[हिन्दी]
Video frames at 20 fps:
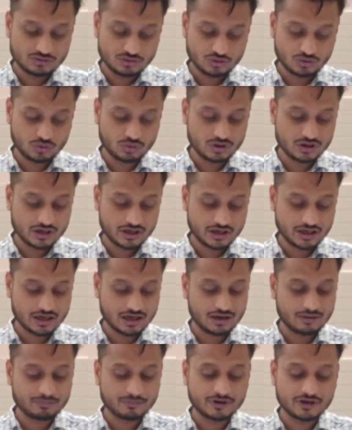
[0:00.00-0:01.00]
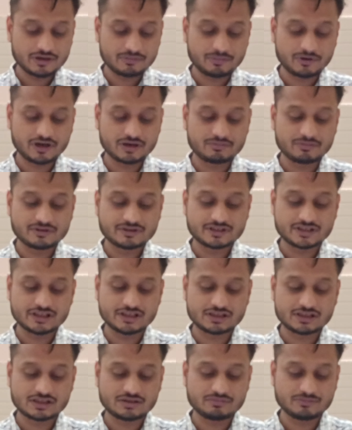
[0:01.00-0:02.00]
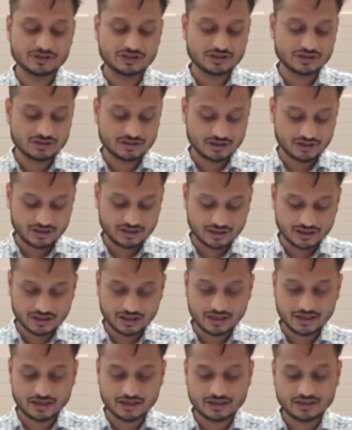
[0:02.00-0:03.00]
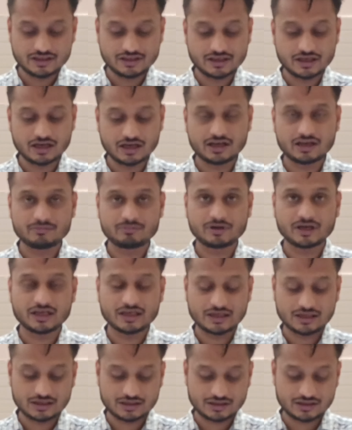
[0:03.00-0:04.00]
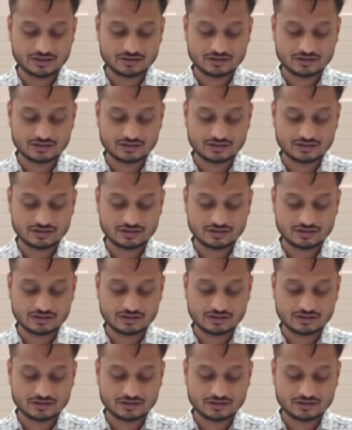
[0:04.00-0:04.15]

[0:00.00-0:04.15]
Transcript: जो रोल रहेगा आपका डिपार्टमेंट सेल्स एंड बिजनेस रहेगा डायरेक्टली यहाँ अप्लाई कर